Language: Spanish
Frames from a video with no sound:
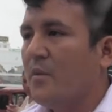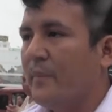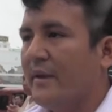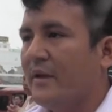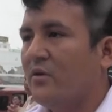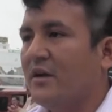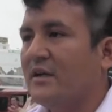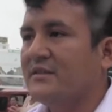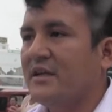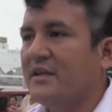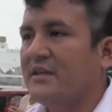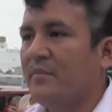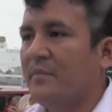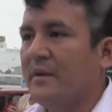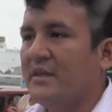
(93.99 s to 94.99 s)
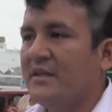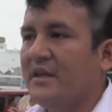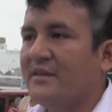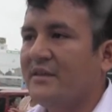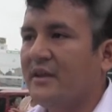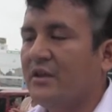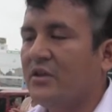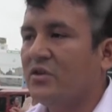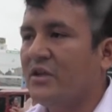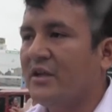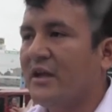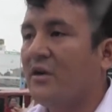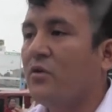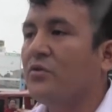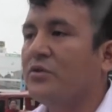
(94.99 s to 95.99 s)
pero que esté independiente, que no
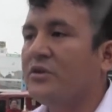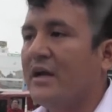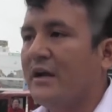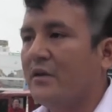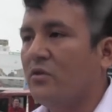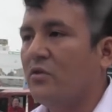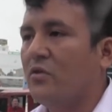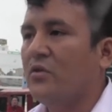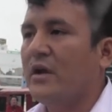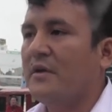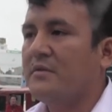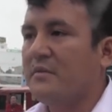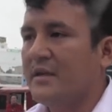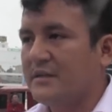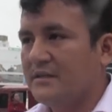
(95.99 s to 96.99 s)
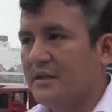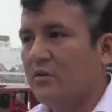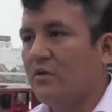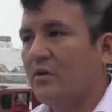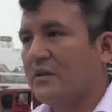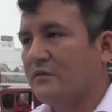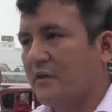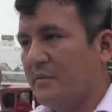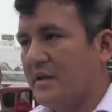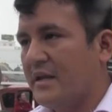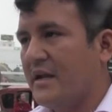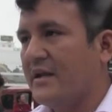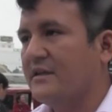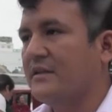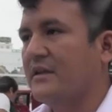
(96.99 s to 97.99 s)
tenga contacto con la vivencia o con las
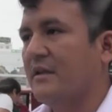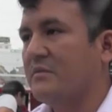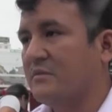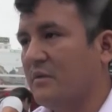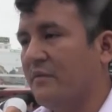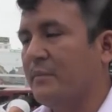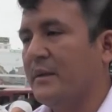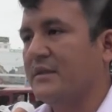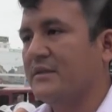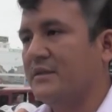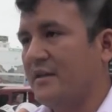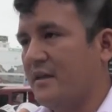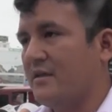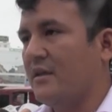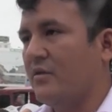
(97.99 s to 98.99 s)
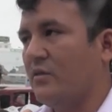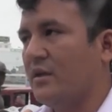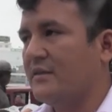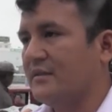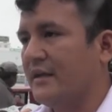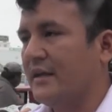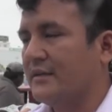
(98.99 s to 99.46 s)
familiares de la misma presidenta, ¿no? En este